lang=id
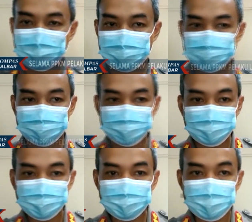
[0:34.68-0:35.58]
ini jam
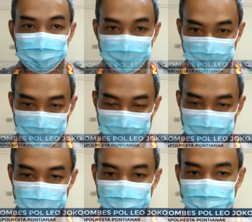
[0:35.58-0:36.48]
jam untuk
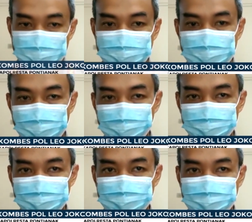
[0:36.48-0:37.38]
pembatasan jam
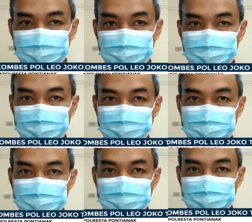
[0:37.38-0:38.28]

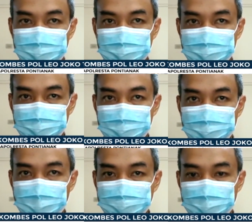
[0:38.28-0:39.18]
eh, kita
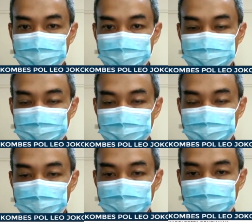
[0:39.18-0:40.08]
laksanakan lima
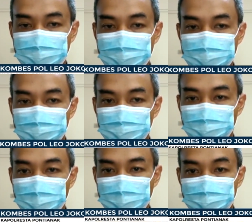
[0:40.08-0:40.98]
hari
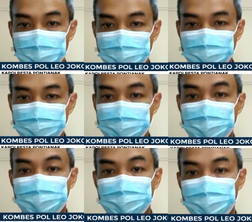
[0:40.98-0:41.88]
mulai kemarin
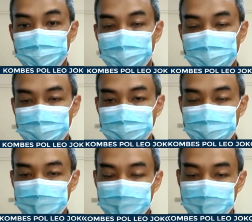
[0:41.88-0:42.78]
sekarang tinggal empat hari
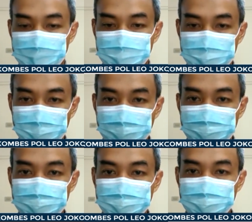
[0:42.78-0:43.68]
jadi hari
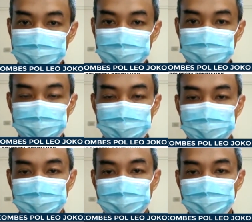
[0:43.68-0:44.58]
Senin nanti kita
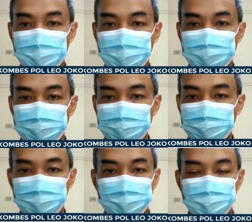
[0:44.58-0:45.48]
terapkan
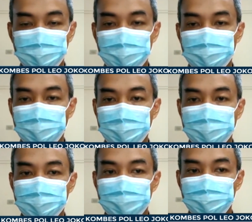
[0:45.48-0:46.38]
tidak boleh lebih dari
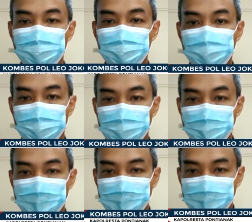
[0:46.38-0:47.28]
jam
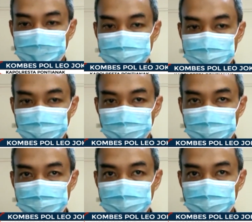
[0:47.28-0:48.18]
22 jam 22. SK,
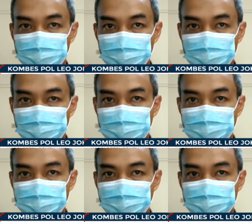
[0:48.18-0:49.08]
SK Gubernur
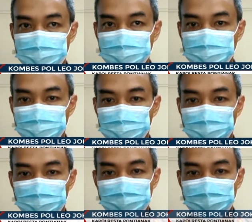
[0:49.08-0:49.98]
menyatakan tutup
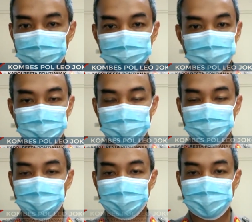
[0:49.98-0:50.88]
21 kita berikan
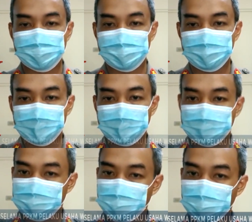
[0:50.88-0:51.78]
toleransi
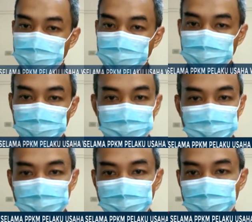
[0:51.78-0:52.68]
sampai 22
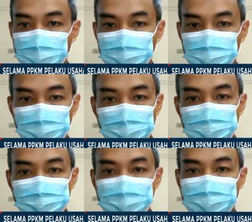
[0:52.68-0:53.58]
tetapi 22 harus
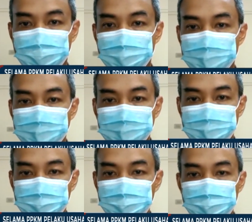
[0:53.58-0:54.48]
clear dan
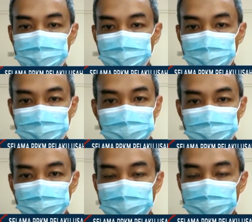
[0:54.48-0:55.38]
ini tidak boleh diganggu
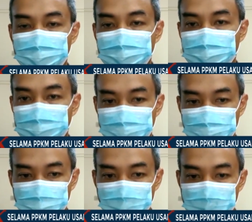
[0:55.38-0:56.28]
gugat oleh
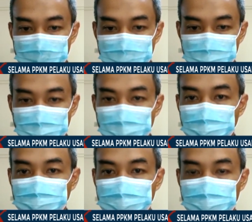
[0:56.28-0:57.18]
Eh, pelaku
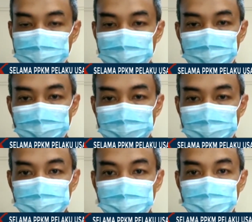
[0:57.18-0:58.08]
usaha karena memang kita
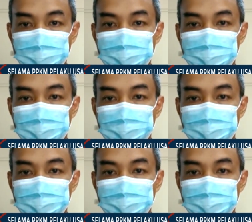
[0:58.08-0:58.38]
sudah berikan